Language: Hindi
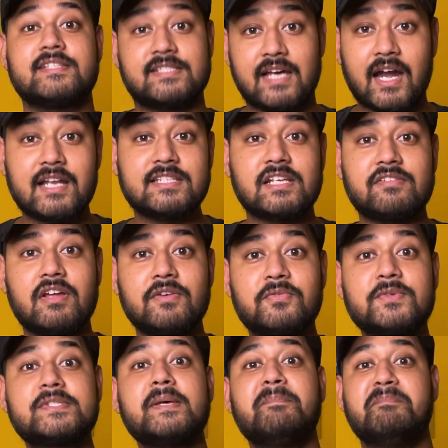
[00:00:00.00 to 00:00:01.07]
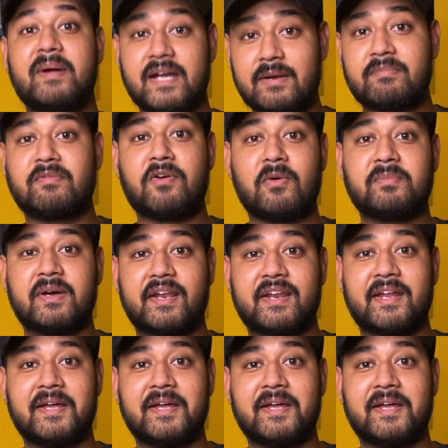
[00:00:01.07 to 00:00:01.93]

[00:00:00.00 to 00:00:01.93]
साठ वाले फोन से बेटर परफॉर्म कर रहा